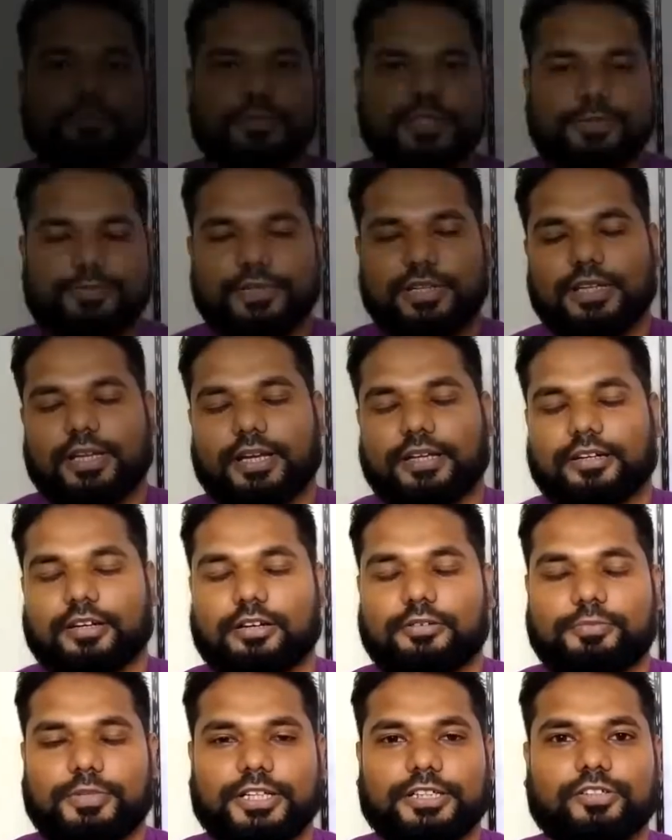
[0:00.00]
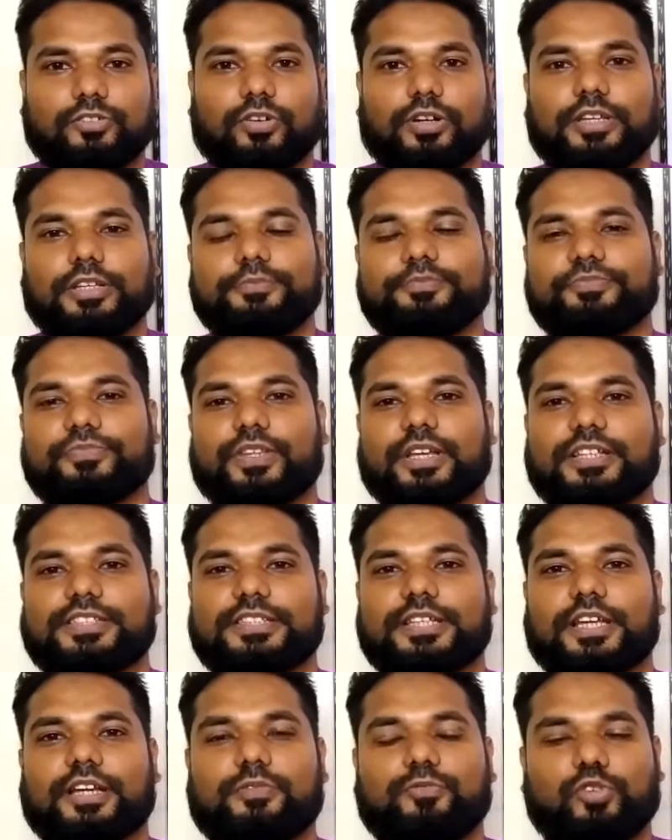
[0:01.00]
বিসমিল্লাহ রহমান ইব্রাহিম
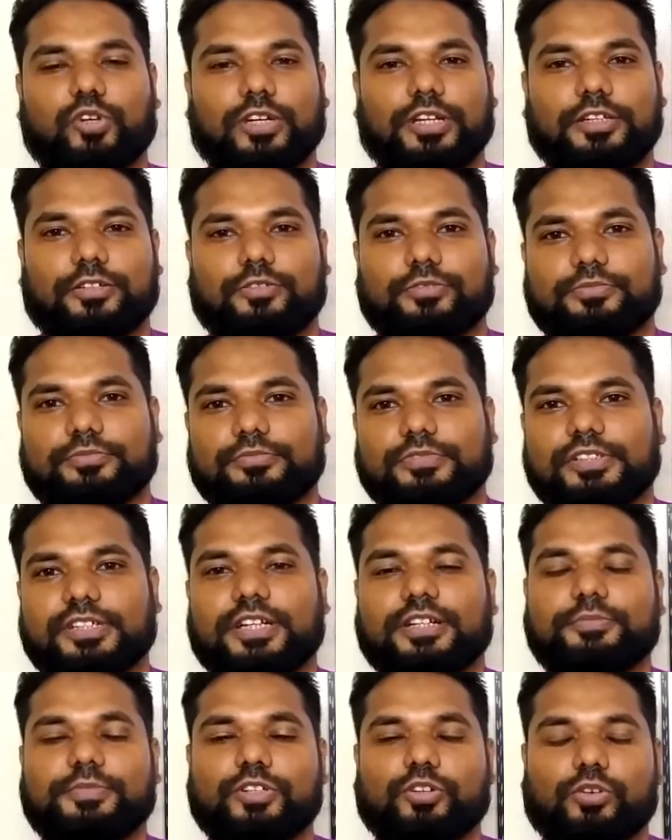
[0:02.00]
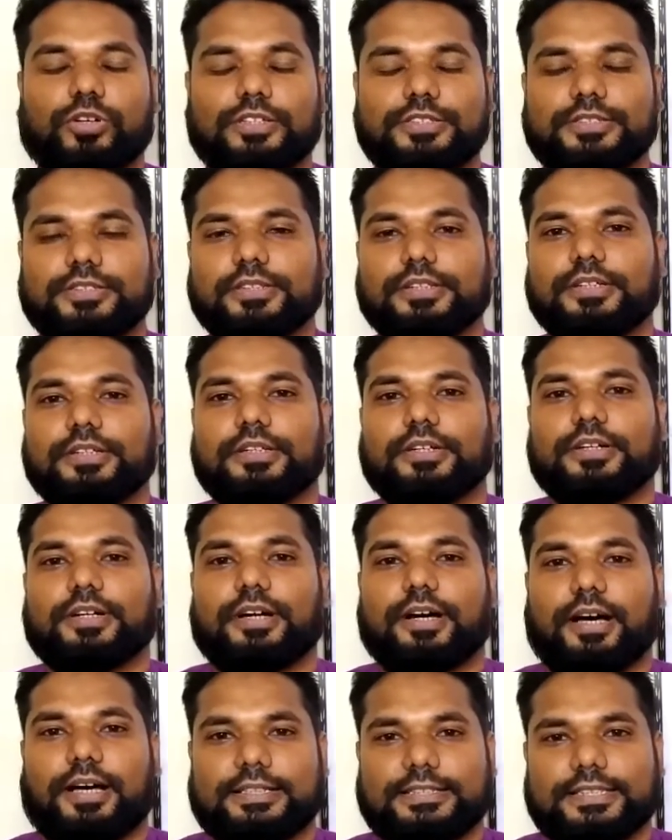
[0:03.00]
আসসালামু আলাইকুম ডিয়ার ভিউয়ার্স
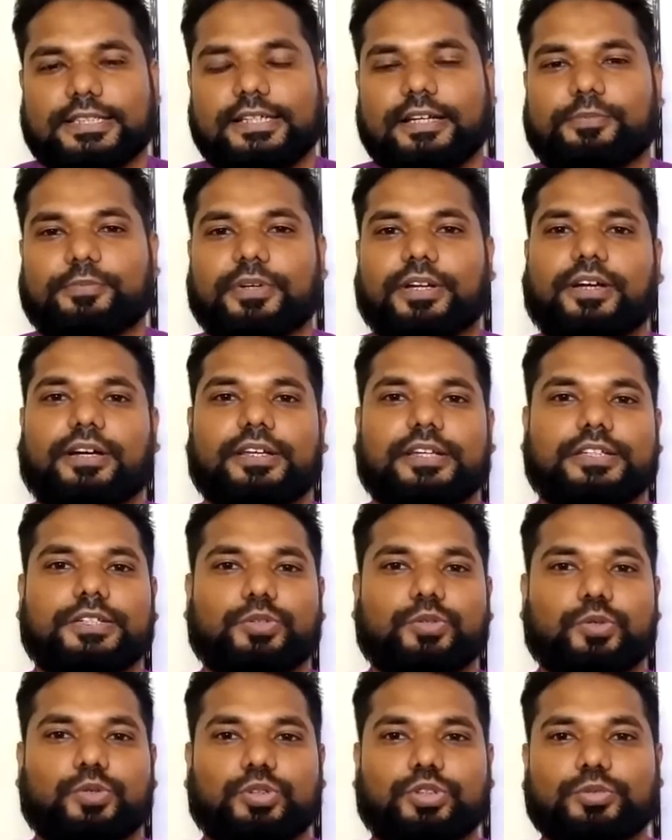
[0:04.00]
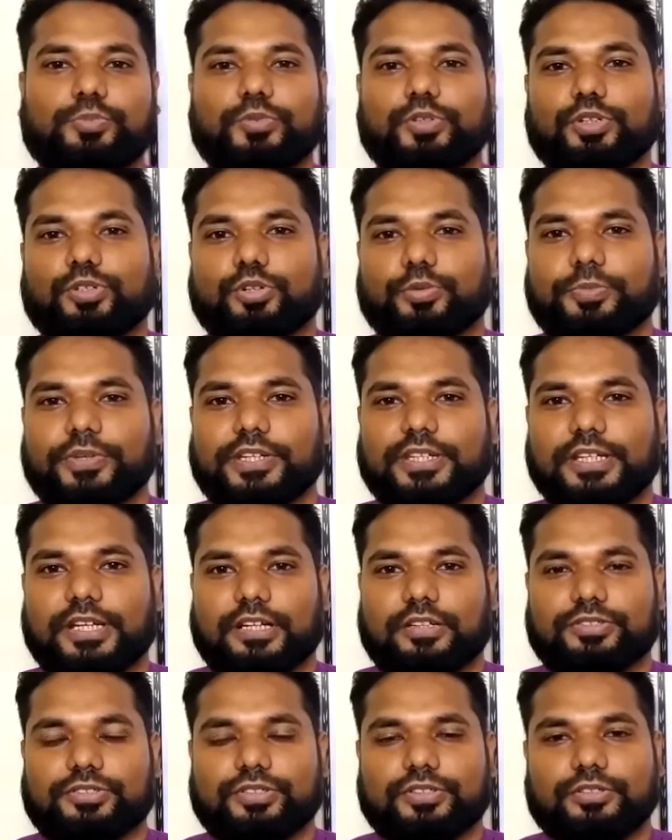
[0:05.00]
আজকে আমরা একটি গুরুত্বপূর্ণ টপিক নিয়ে
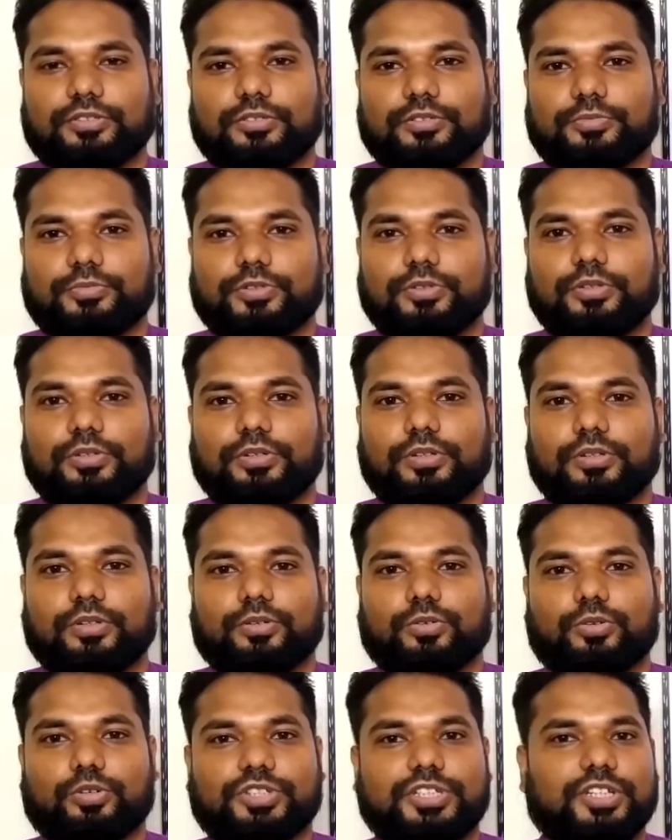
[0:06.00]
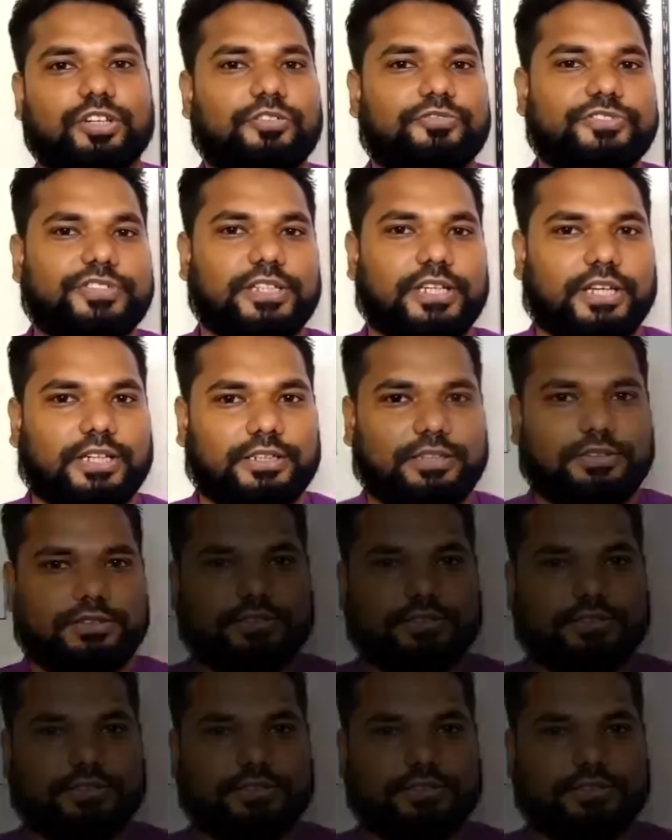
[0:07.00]
আলোচনা করব ক্রসিং অফ চেক